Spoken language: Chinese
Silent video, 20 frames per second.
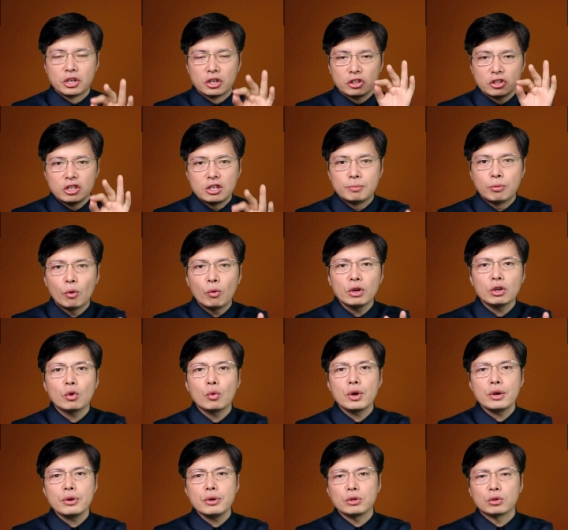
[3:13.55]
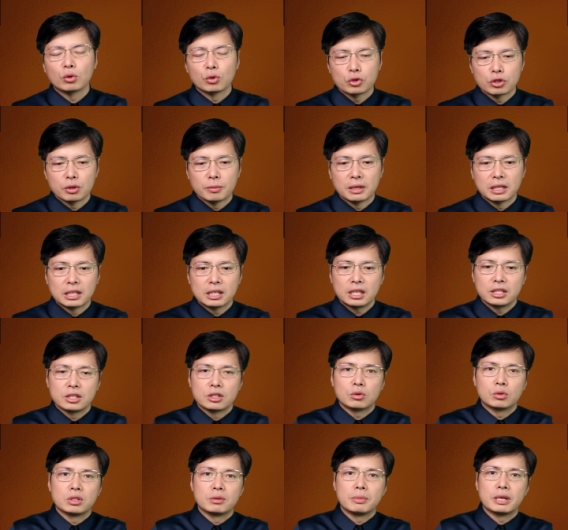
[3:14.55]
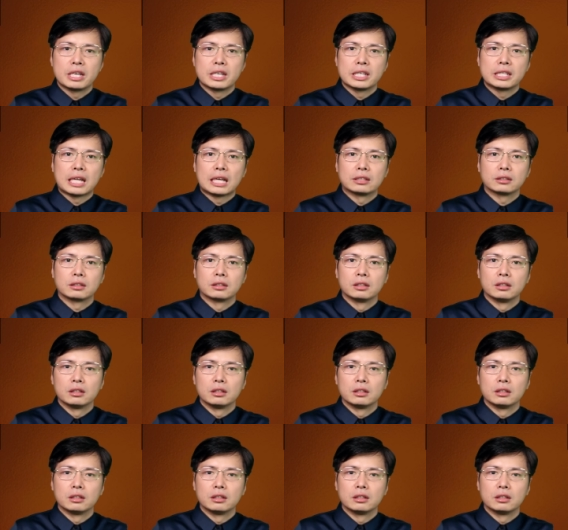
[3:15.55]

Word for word: 你不会规律，同学们，那你说你背哪些单词？